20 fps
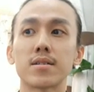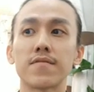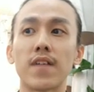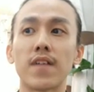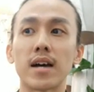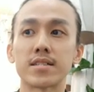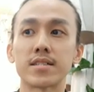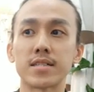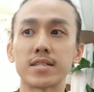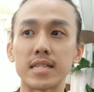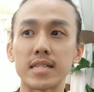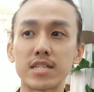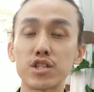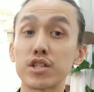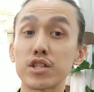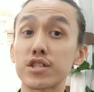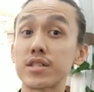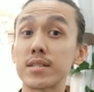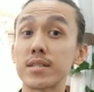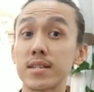发型设
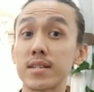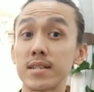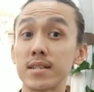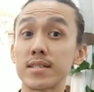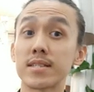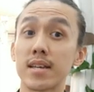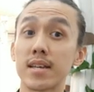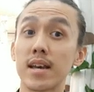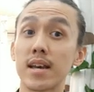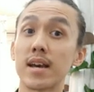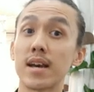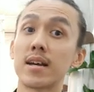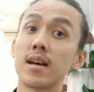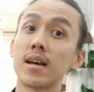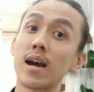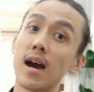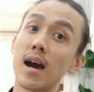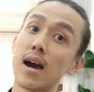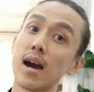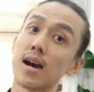计的一些
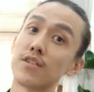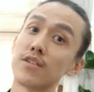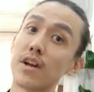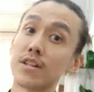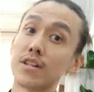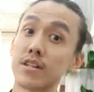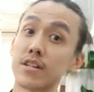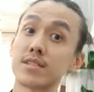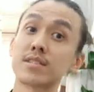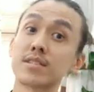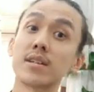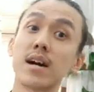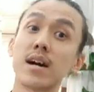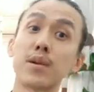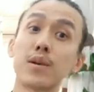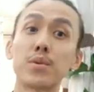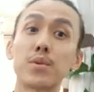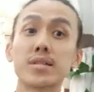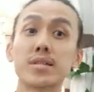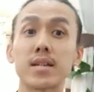啊染颜色啊，
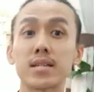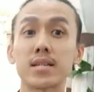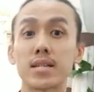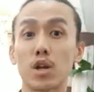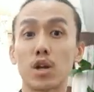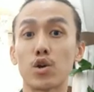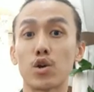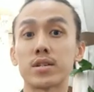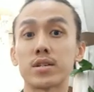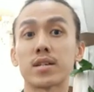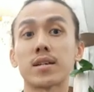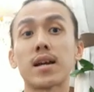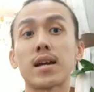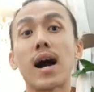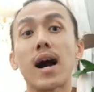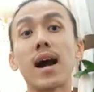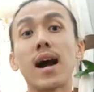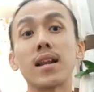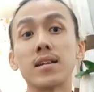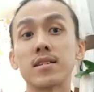因为 salon
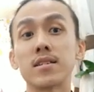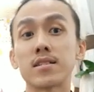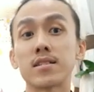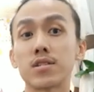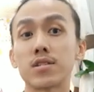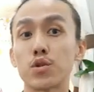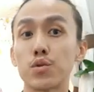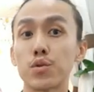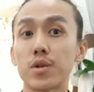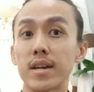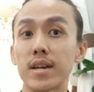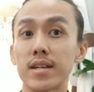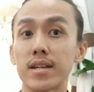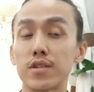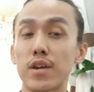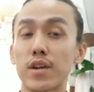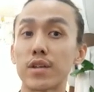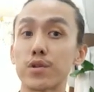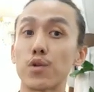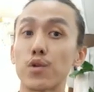开了，所以可以
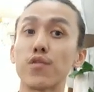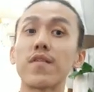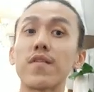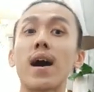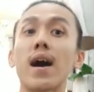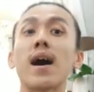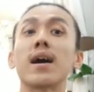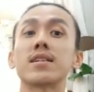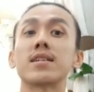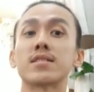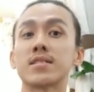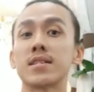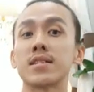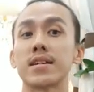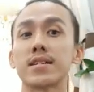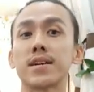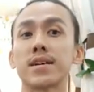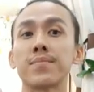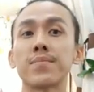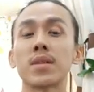染头发啊之类
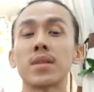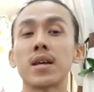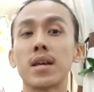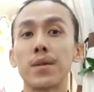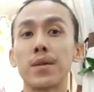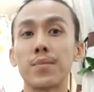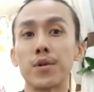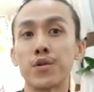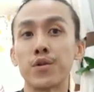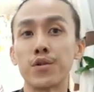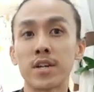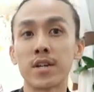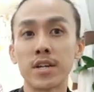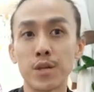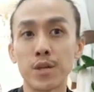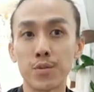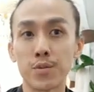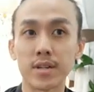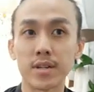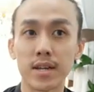的，没有任何
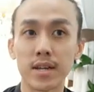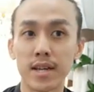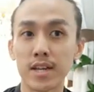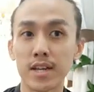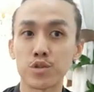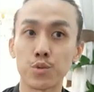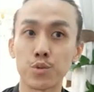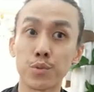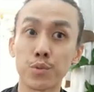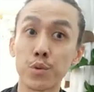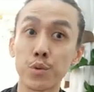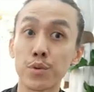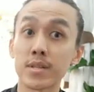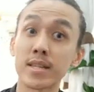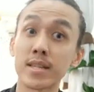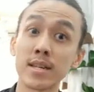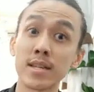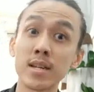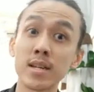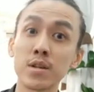疑问，也可以准备问
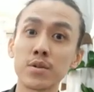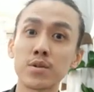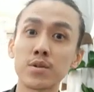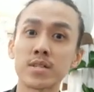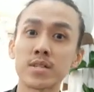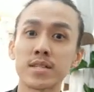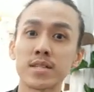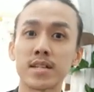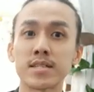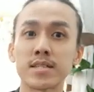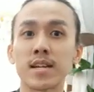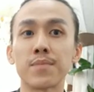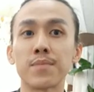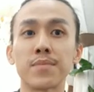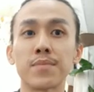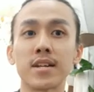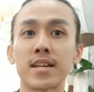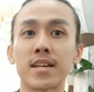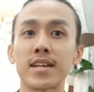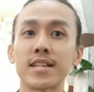题，或者等一下你
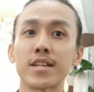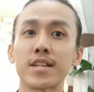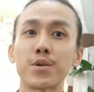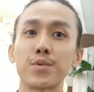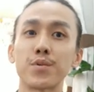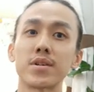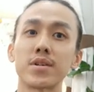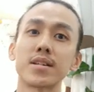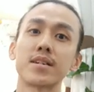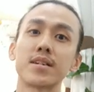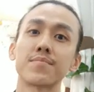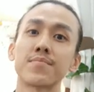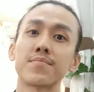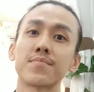们也可以提问的。